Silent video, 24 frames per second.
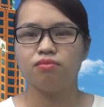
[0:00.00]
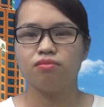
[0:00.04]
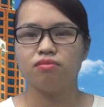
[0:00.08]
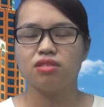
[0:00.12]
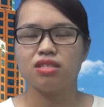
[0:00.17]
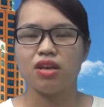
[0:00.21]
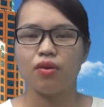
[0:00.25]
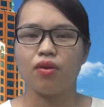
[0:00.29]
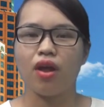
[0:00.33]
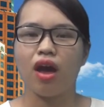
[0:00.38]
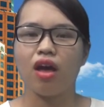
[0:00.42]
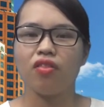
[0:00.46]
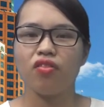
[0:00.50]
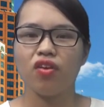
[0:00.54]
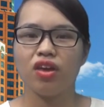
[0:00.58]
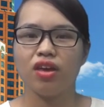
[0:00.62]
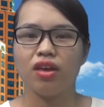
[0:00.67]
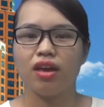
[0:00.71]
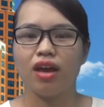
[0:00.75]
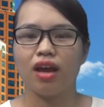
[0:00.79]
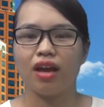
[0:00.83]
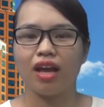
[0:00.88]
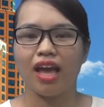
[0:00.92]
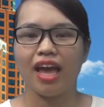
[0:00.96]
sau đó
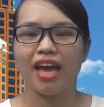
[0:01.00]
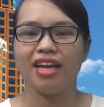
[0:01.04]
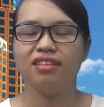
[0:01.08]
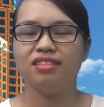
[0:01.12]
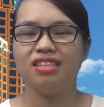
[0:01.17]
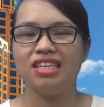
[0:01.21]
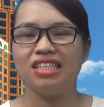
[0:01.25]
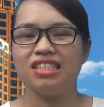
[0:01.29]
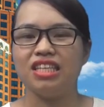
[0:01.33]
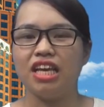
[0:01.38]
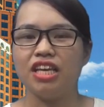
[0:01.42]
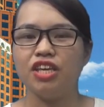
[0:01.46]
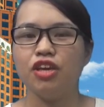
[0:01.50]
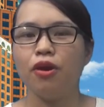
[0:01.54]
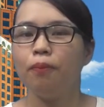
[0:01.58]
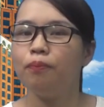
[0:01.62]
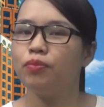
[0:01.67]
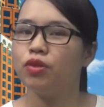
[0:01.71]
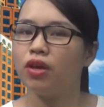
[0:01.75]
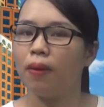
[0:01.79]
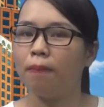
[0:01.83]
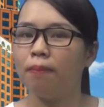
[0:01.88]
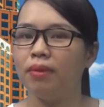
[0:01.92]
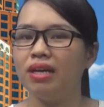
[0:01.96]
thì các anh chị sẽ giúp
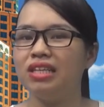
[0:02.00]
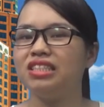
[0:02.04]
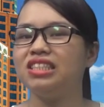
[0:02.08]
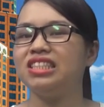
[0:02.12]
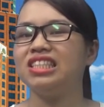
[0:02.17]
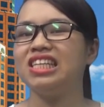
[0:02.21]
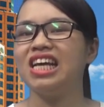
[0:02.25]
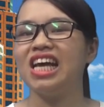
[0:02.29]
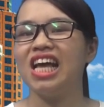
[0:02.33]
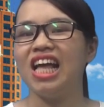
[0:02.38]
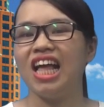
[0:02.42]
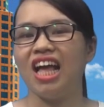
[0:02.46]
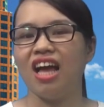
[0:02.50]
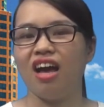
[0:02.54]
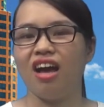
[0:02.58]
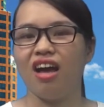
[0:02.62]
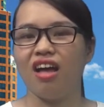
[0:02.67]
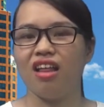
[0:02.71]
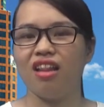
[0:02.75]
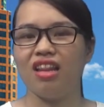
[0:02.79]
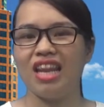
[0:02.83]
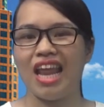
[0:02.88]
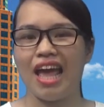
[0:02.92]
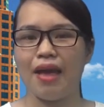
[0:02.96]
cho mình
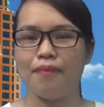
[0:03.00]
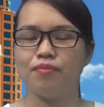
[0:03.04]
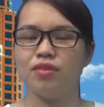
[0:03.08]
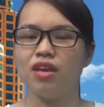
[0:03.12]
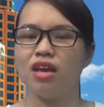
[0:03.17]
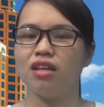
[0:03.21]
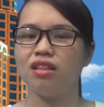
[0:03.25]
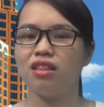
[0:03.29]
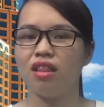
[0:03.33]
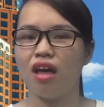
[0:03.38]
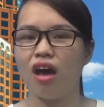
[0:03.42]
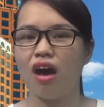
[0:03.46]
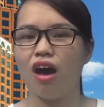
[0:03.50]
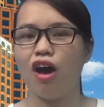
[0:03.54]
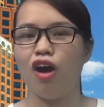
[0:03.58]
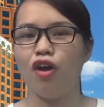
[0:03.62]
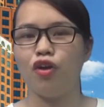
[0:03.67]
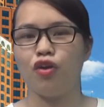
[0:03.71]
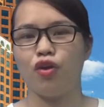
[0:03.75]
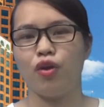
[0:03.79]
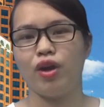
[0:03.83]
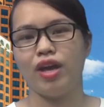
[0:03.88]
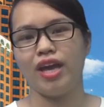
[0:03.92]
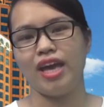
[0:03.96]
à, làm giấy
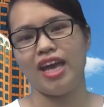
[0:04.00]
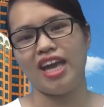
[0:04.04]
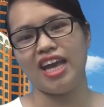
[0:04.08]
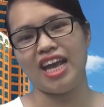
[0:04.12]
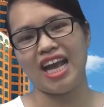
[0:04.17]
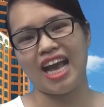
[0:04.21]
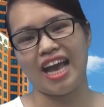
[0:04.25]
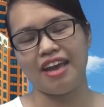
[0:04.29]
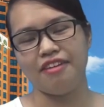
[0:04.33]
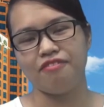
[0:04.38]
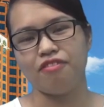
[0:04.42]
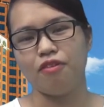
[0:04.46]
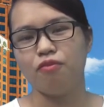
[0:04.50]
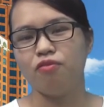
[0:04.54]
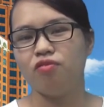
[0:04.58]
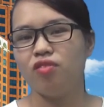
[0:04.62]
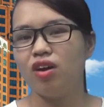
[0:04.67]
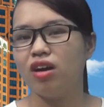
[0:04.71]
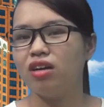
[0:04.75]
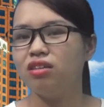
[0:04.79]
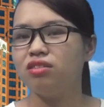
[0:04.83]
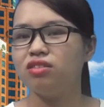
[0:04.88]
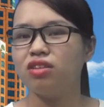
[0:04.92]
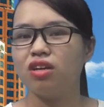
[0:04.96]
tờ rồi hẹn ngày phỏng
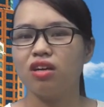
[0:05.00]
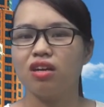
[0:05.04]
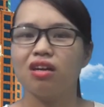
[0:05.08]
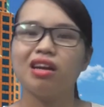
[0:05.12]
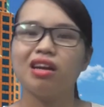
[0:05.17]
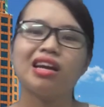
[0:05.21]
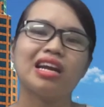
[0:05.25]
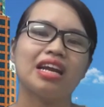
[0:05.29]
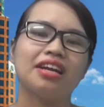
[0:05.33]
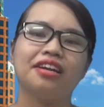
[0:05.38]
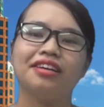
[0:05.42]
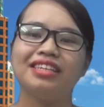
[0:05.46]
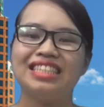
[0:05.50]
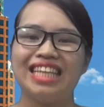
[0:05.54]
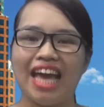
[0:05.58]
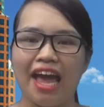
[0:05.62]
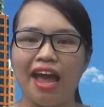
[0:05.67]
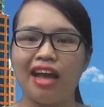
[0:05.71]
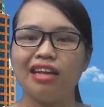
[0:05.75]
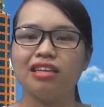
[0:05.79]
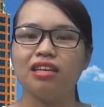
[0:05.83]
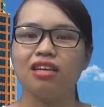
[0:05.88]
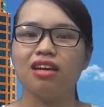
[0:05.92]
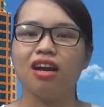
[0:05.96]
vấn rồi rất là đơn
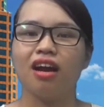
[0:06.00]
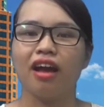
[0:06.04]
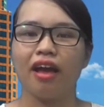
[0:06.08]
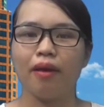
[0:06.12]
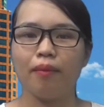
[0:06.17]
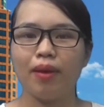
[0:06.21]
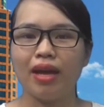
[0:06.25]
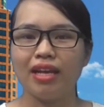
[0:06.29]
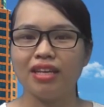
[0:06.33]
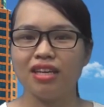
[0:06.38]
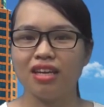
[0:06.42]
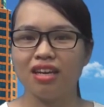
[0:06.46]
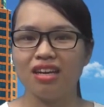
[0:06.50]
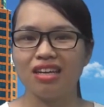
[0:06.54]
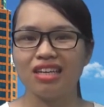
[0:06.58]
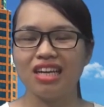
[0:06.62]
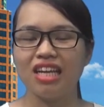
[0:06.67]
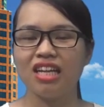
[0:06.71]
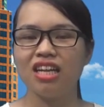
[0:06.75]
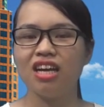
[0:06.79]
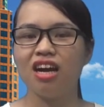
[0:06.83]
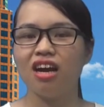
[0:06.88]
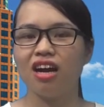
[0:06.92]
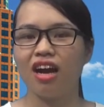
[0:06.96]
giản chỉ cần các bạn chỉ cần
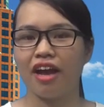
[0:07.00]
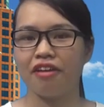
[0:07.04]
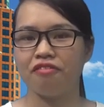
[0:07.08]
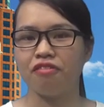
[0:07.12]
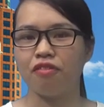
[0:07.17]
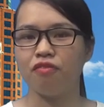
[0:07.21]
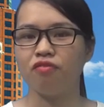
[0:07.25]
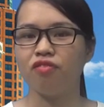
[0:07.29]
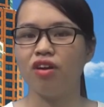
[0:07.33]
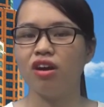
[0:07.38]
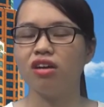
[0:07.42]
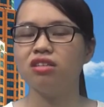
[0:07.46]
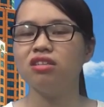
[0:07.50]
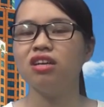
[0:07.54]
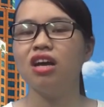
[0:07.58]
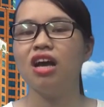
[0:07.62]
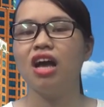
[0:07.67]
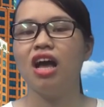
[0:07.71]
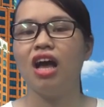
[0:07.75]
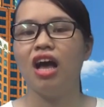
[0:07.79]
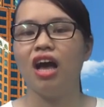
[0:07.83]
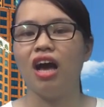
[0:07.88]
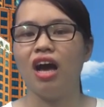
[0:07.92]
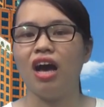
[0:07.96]
đến gần ngày phỏng vấn
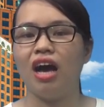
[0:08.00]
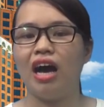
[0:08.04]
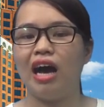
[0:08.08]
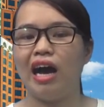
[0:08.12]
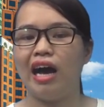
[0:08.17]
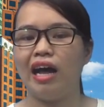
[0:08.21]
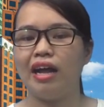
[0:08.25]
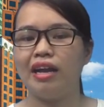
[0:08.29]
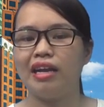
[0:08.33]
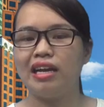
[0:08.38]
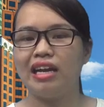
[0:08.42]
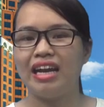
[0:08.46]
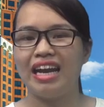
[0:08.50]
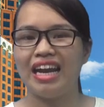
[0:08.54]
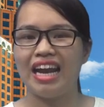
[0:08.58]
à,